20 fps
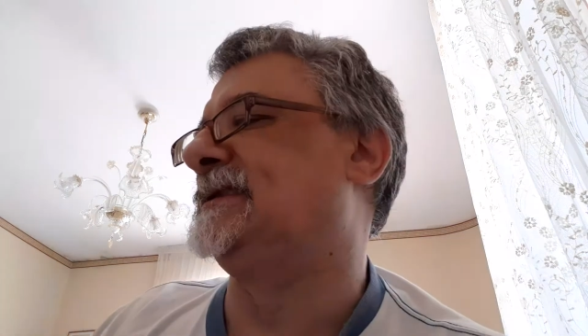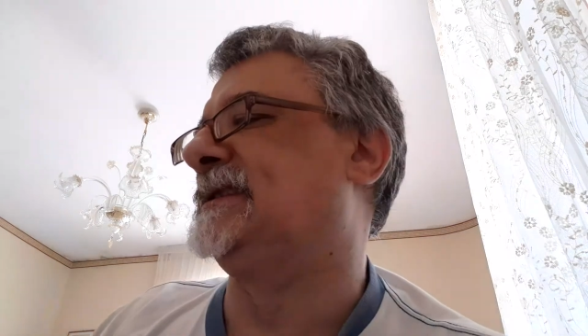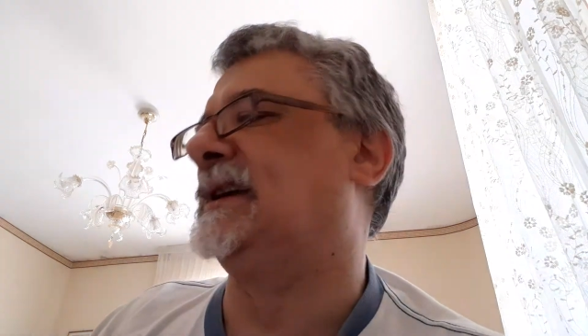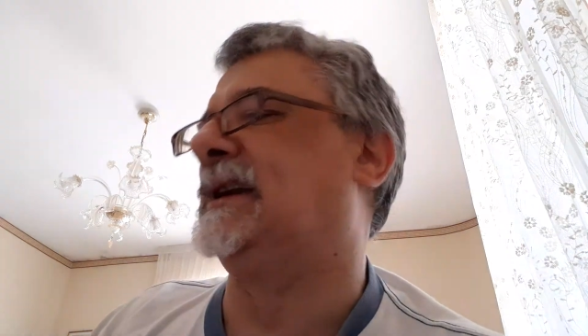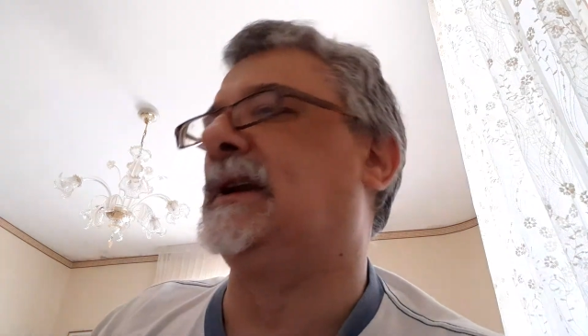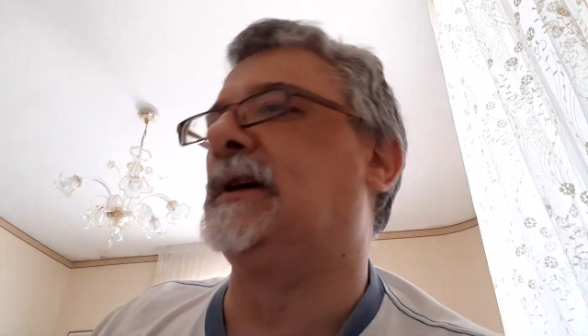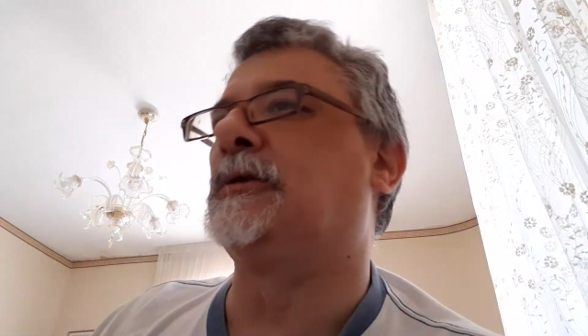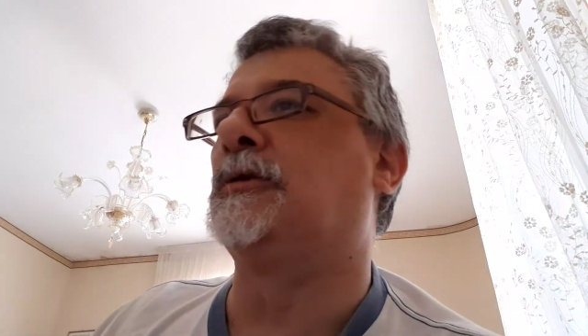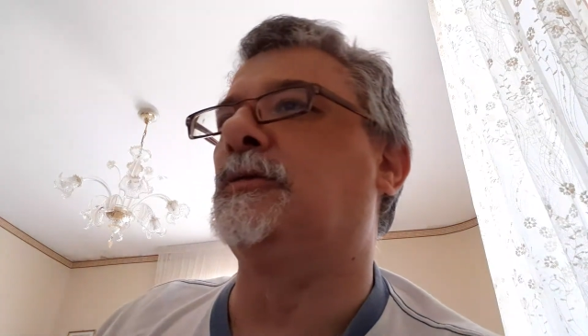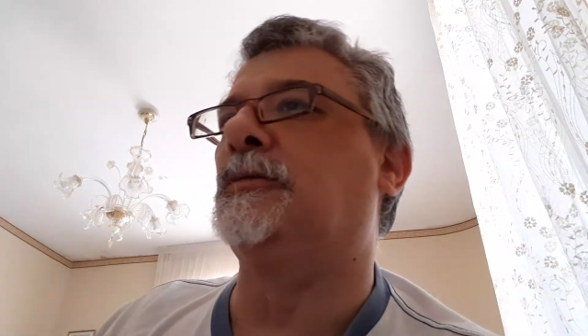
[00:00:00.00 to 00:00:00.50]

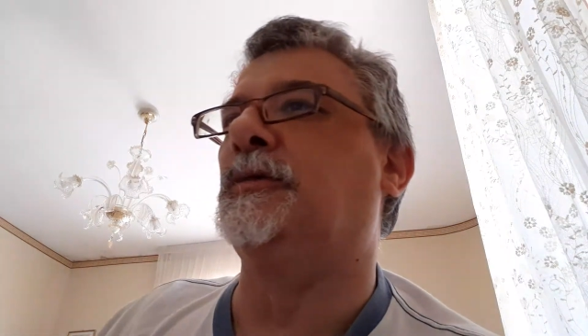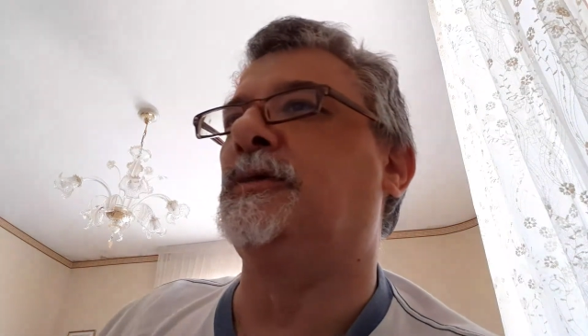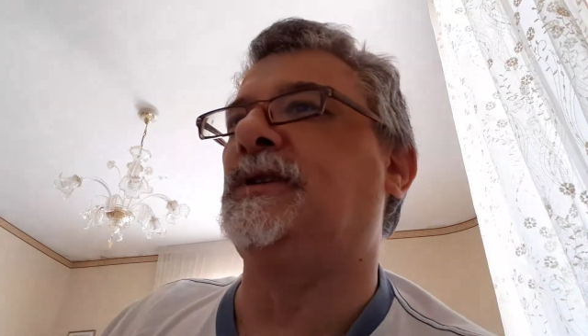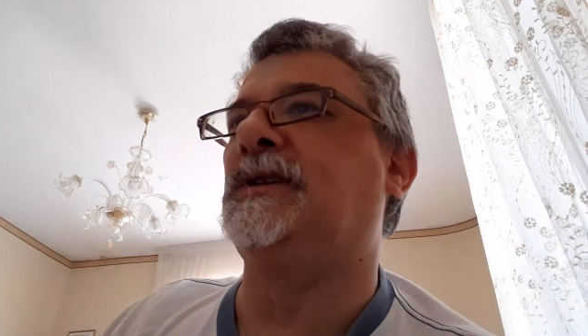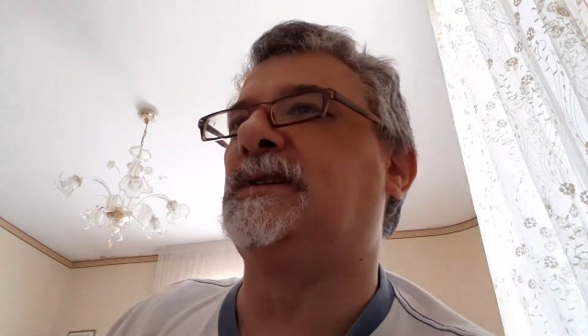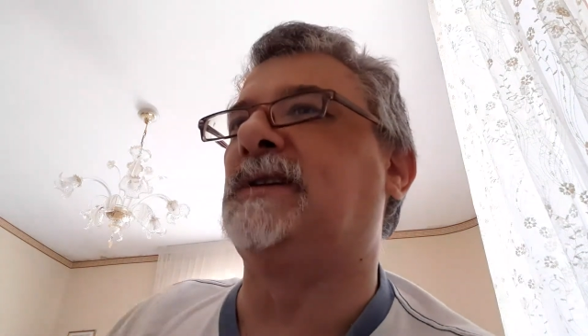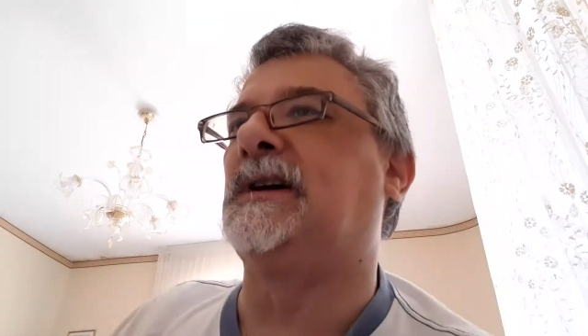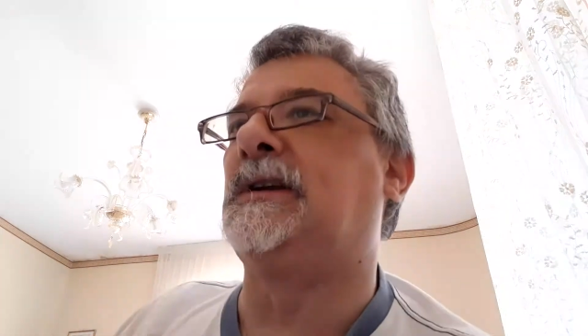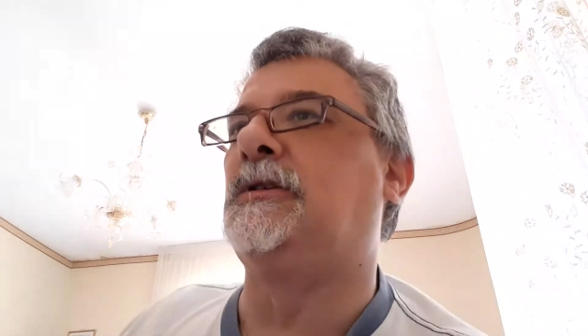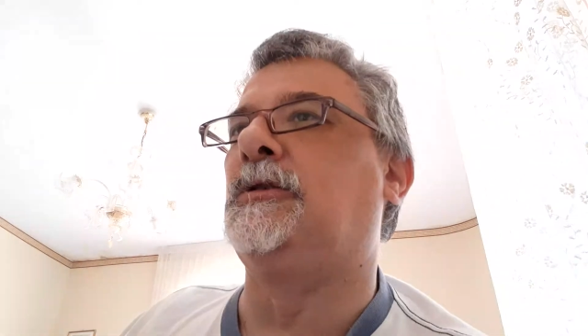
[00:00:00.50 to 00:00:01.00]
della
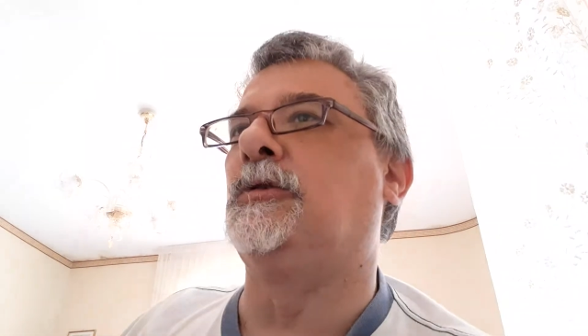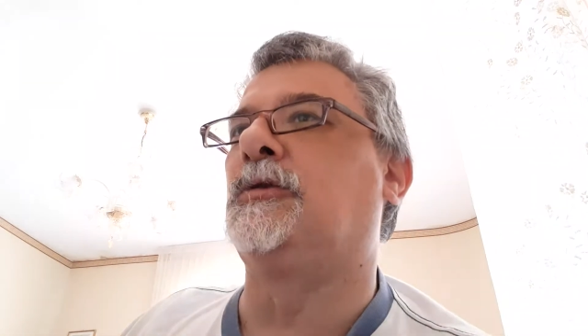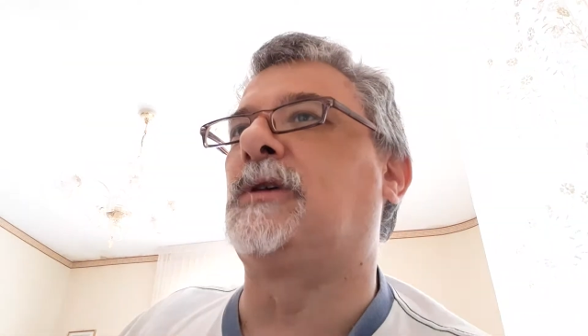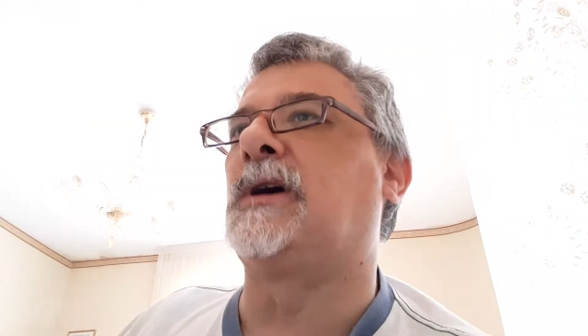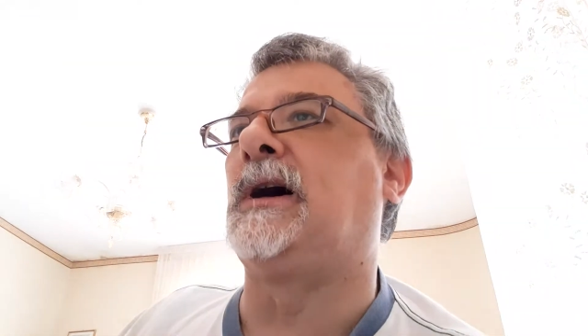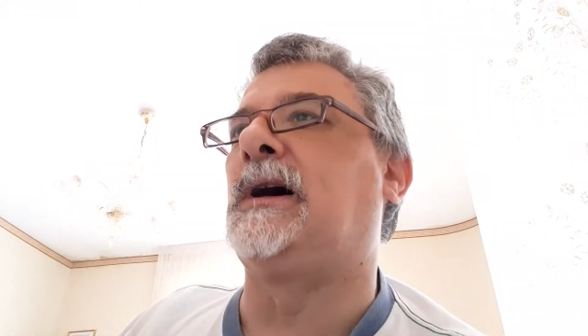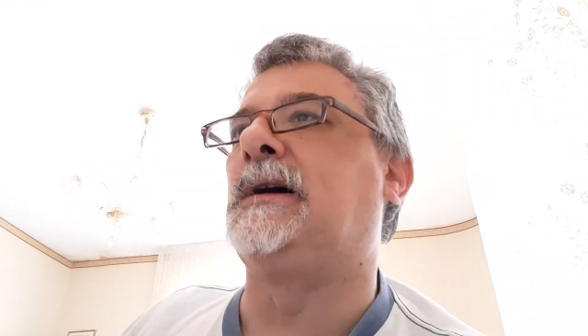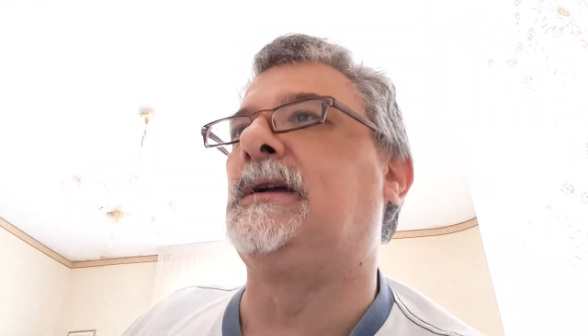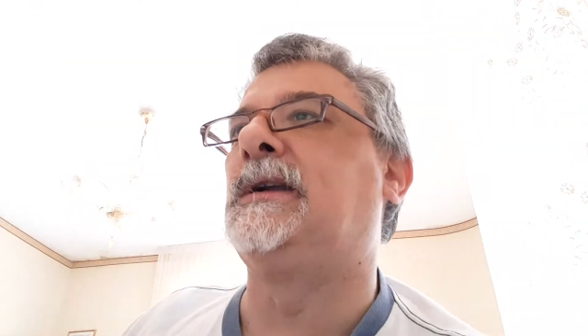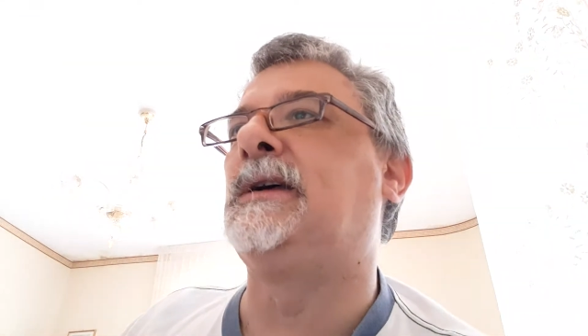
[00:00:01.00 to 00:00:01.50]
comunità
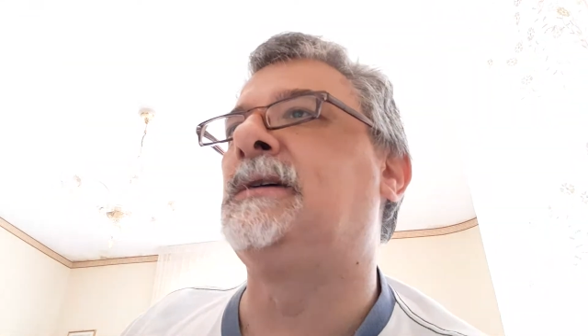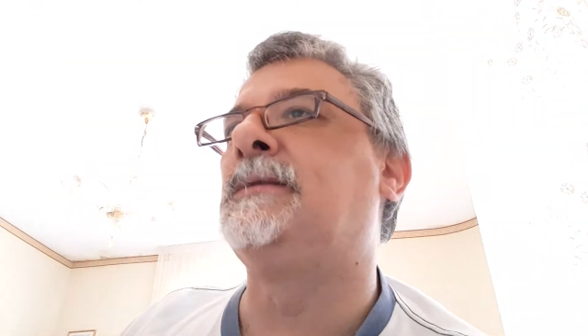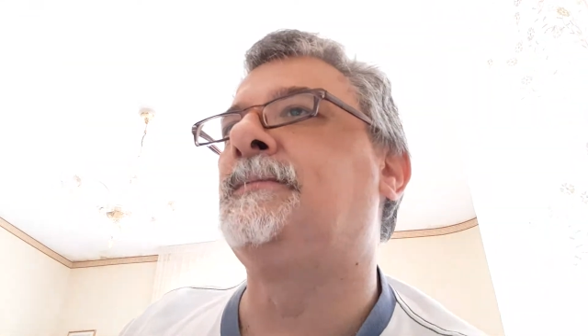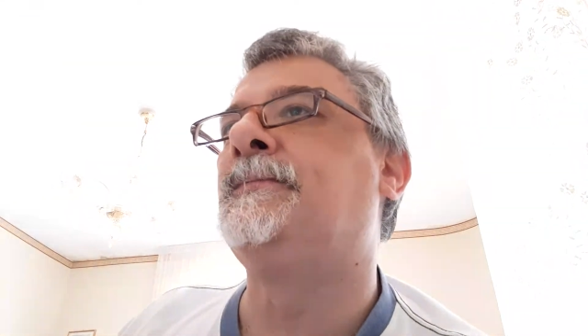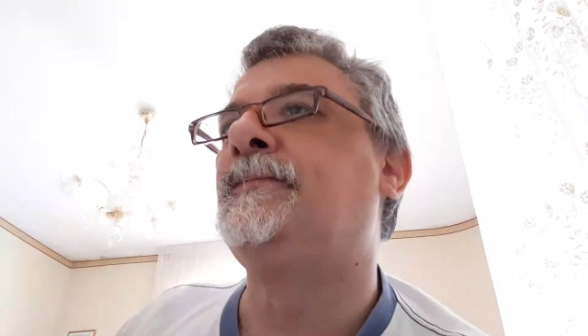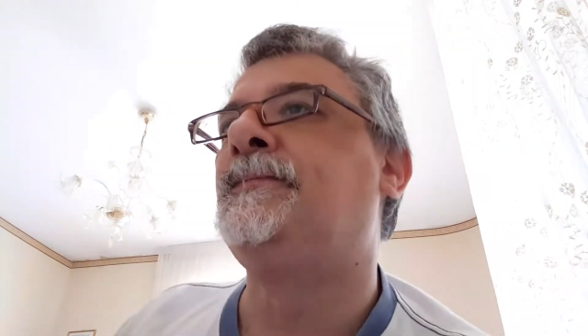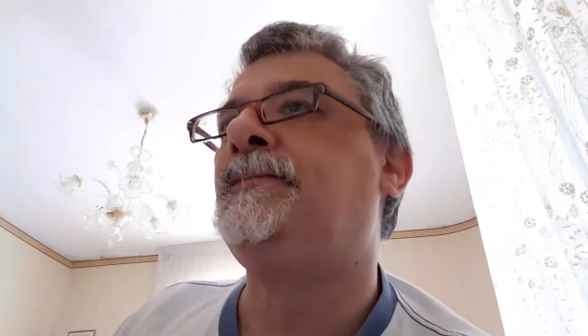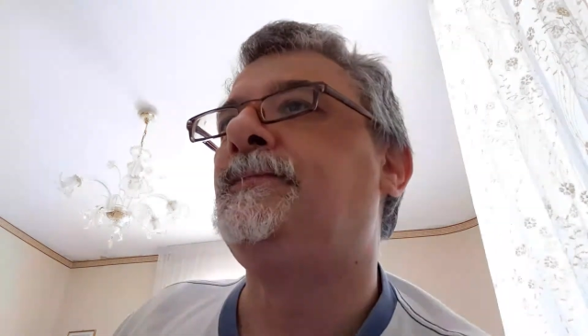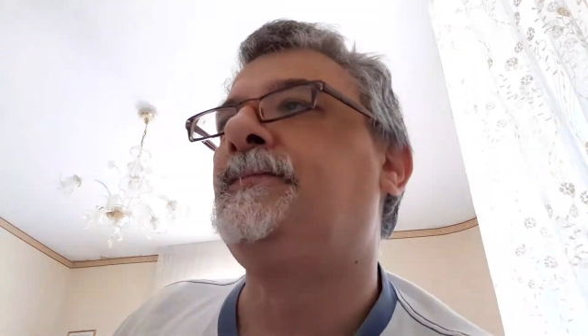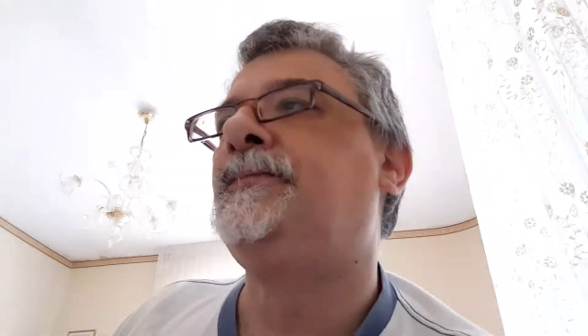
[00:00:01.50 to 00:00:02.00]
locale,